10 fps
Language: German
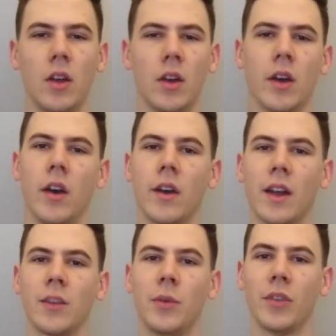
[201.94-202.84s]
Äh,
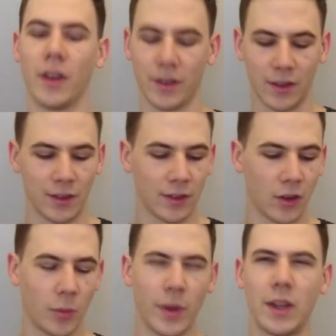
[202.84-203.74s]
ganz besonders ist es
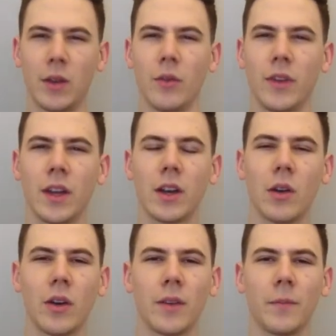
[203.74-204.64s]
auch bei tätowierten
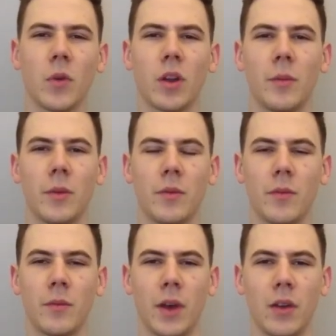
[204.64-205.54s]
Leuten oder mit
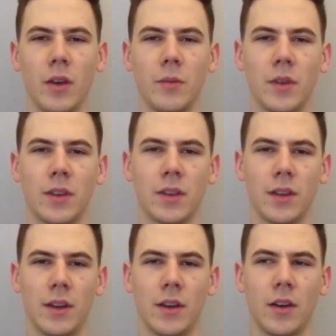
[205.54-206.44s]
bei Leuten mit
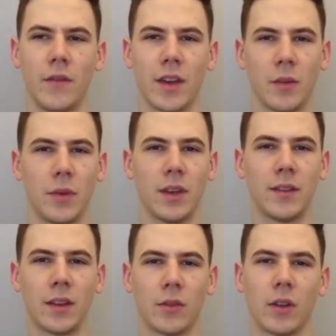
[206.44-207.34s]
äh, irgendwelchen
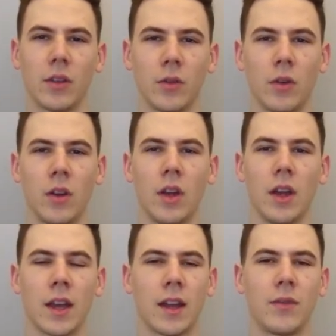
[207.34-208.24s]
Piercings oder so.
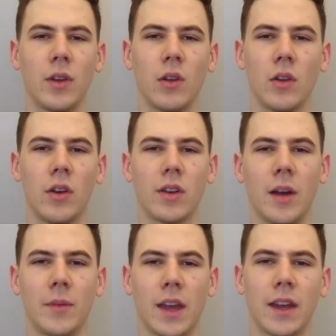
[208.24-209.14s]
Ganz viele Leute
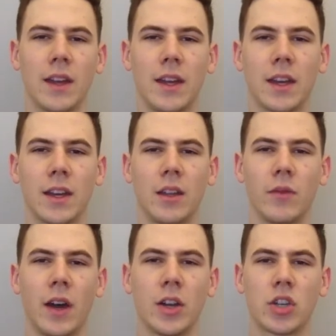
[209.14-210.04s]
haben direkt eine
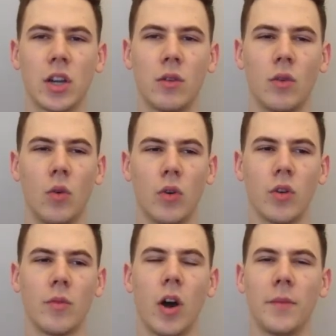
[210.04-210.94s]
negative Einstellung, ohne
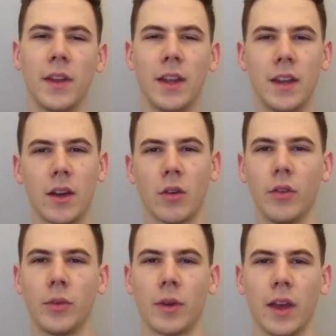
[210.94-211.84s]
überhaupt den
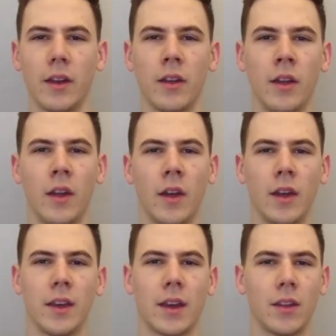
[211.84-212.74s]
Hintergrund zu kennen.
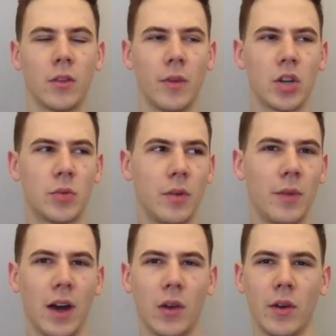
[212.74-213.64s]
Ich kenne zum Beispiel ein
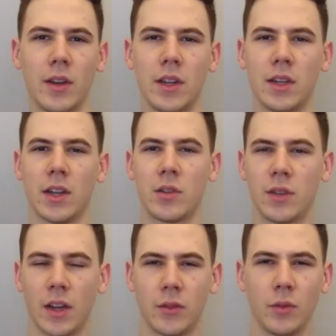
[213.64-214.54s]
paar Leute, die Tat
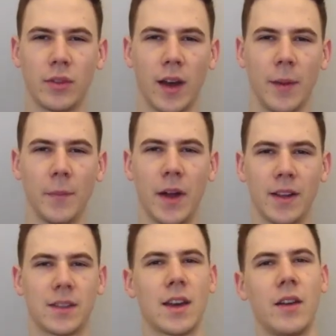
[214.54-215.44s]
Tattoos haben
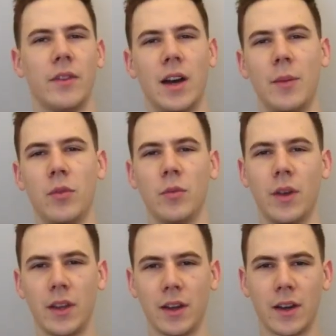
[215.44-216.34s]
als Cover-up
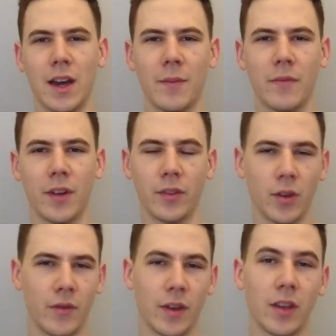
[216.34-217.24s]
über ihre Narben, weil sie
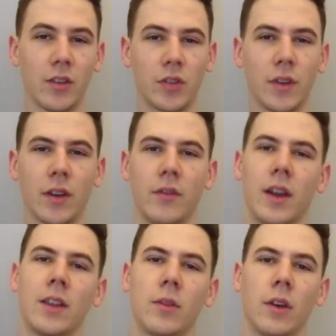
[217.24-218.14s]
irgendwelche schweren
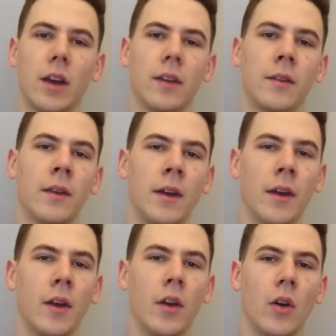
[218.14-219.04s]
Verletzungen hatten.
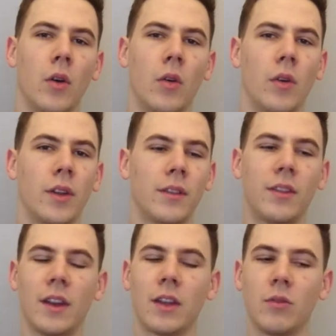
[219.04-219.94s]
Und es ist
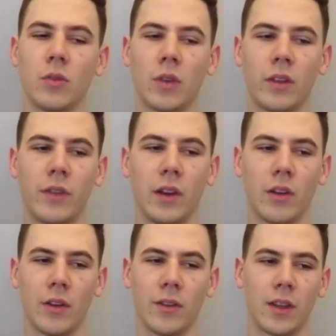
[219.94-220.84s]
dann nicht nur so, dass viele
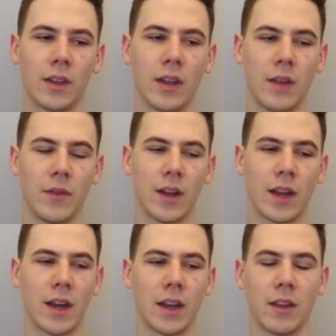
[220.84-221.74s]
Leute sich entweder
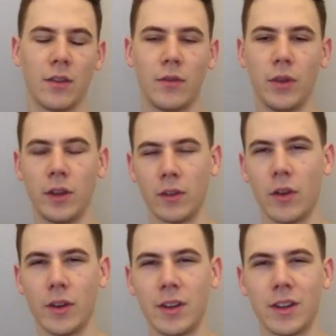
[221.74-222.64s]
gar nicht für diese
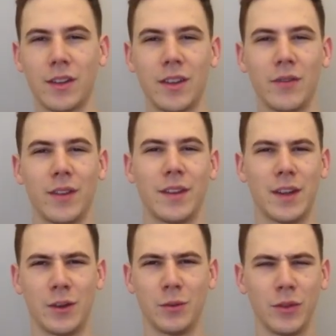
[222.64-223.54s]
Leute interessieren, weil sie
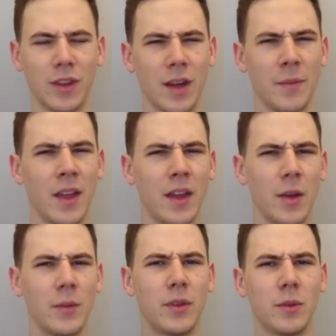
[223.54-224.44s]
Tattoos haben,
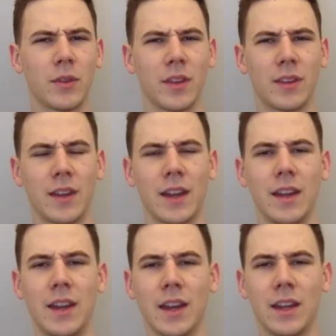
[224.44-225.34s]
beziehungsweise direkt
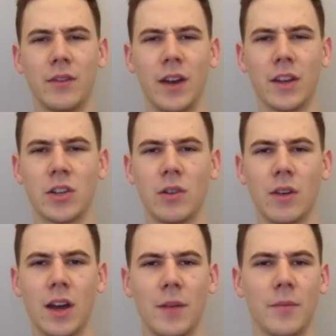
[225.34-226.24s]
eine negative
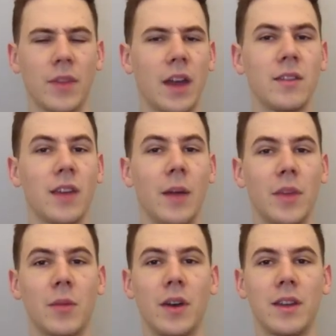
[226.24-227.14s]
Einstellung haben. Nein, sie haben
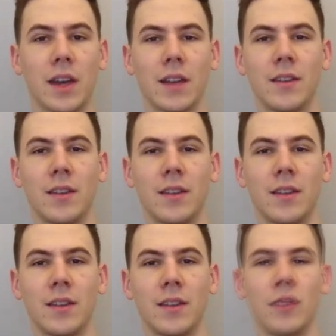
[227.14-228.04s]
nicht mal Interesse
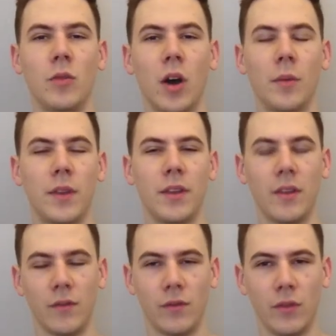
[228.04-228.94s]
daran, überhaupt
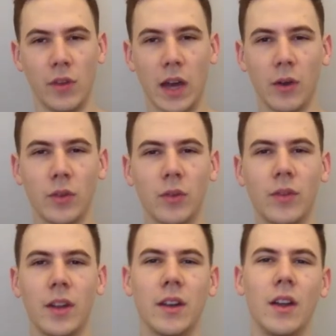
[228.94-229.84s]

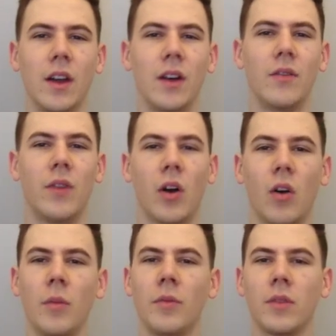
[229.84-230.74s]
herauszufinden,
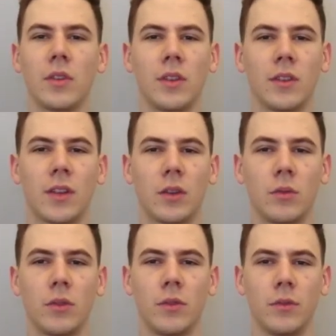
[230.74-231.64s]
warum dieses
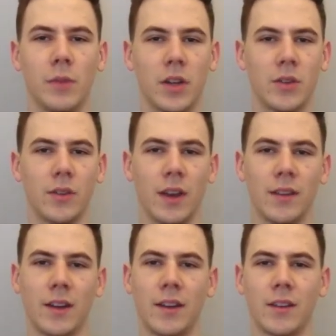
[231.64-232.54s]
Tattoo
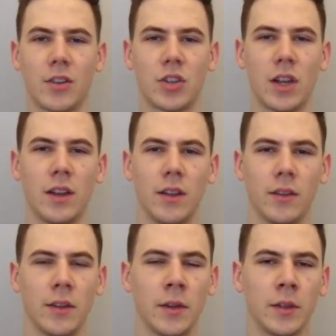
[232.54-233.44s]
beispielsweise an dieser Stelle ist